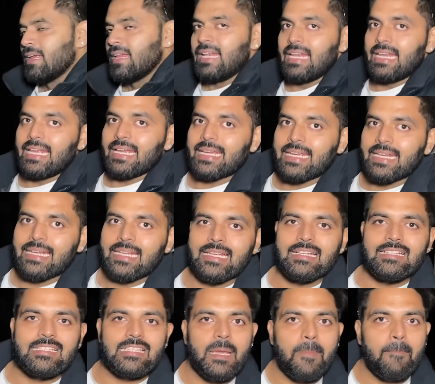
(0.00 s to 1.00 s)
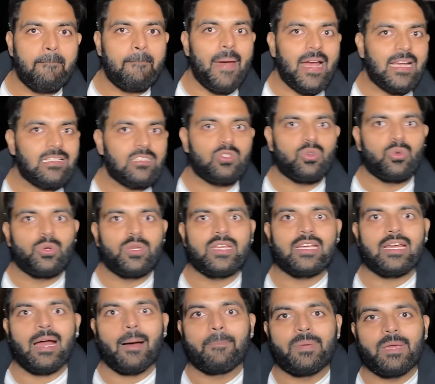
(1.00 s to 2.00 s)
लेकिन इसकी बैक स्टोरी
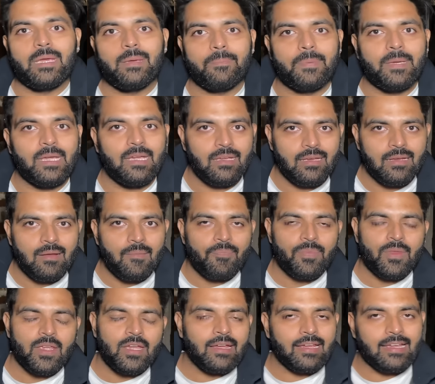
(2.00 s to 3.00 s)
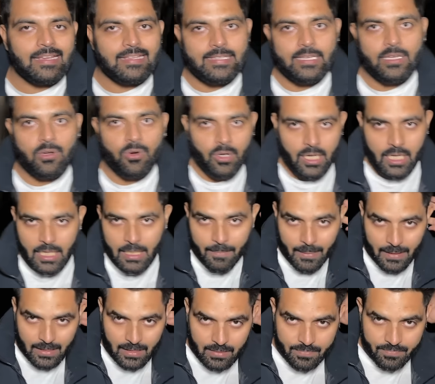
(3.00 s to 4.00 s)
कभी भी किसी को नहीं
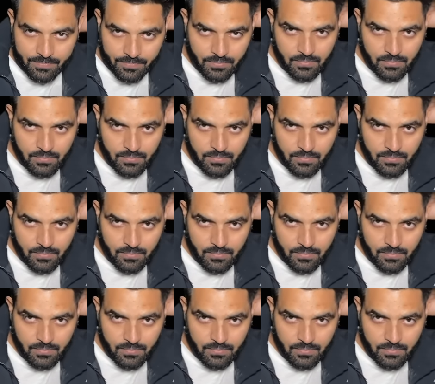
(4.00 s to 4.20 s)
पता